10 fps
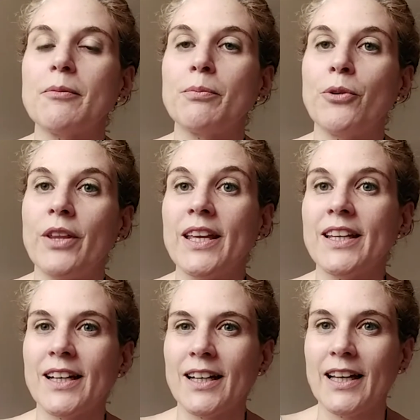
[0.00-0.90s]

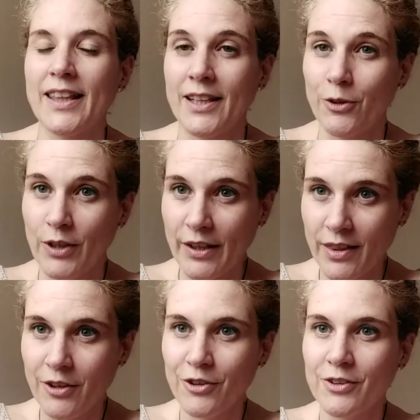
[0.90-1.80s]
poder hacer
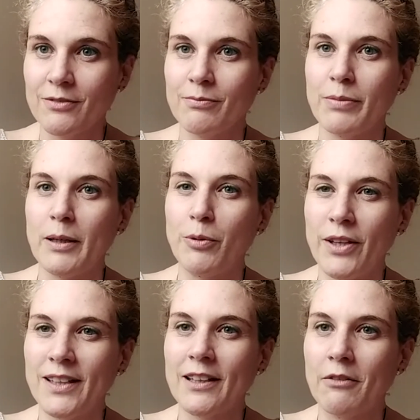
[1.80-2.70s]
oración para
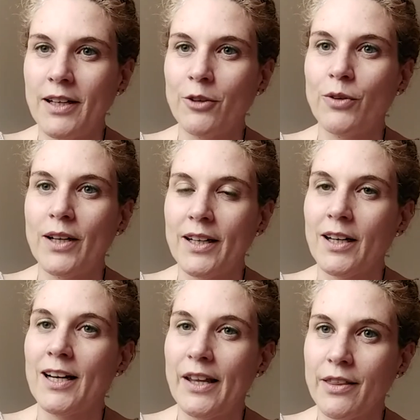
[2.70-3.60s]
poder entablar una
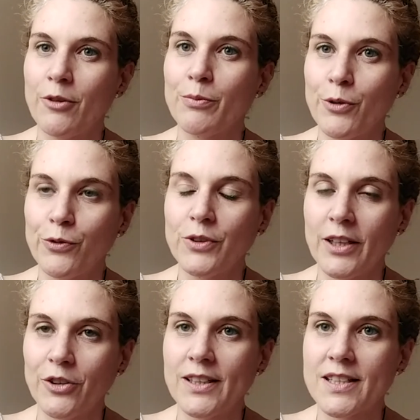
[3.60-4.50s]
relación
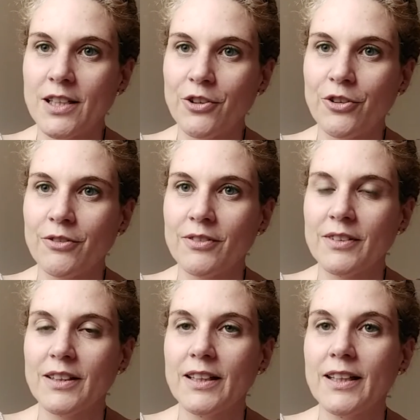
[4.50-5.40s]
profunda con el Señor
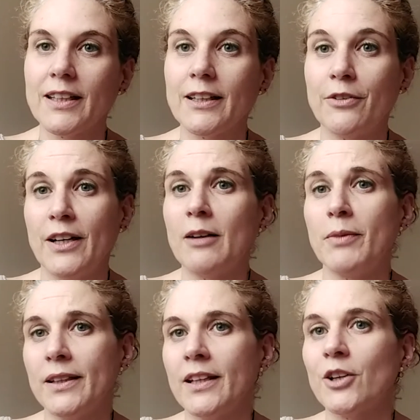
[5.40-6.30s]
y
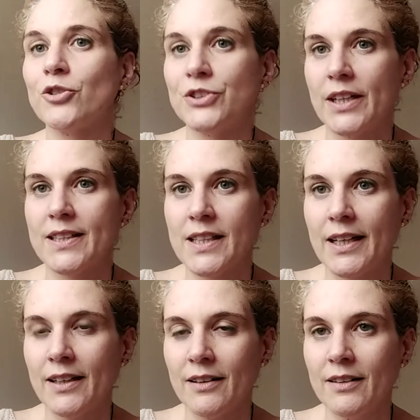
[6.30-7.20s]
finalmente
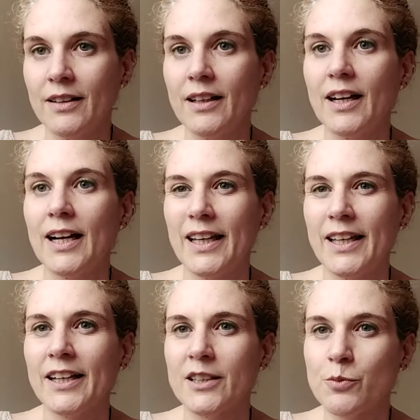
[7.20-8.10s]
contrastar
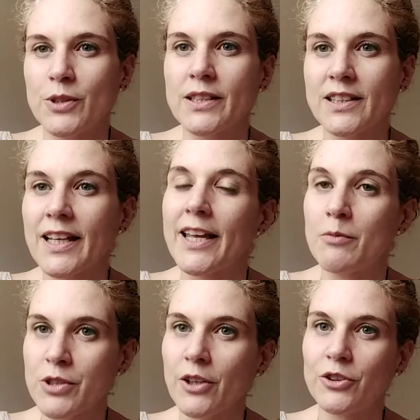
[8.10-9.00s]
aquellas respuestas que
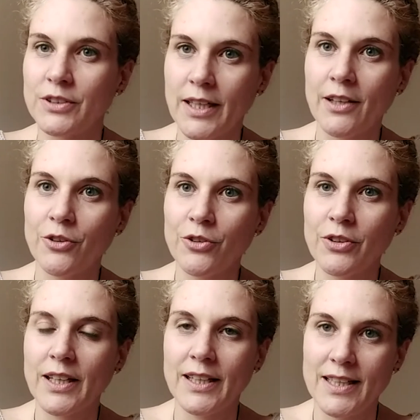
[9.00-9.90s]
hayamos encontrado
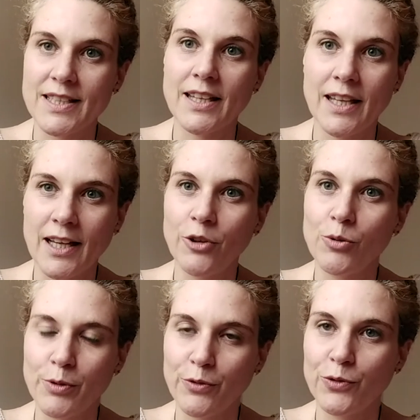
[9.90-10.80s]
en ese
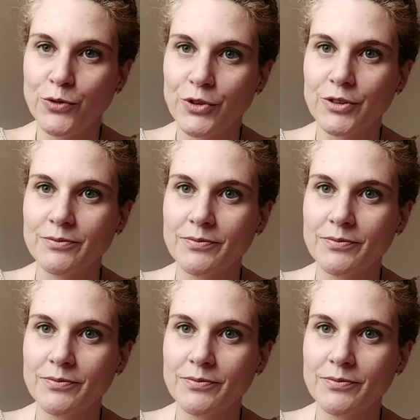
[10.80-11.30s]
diálogo profundo.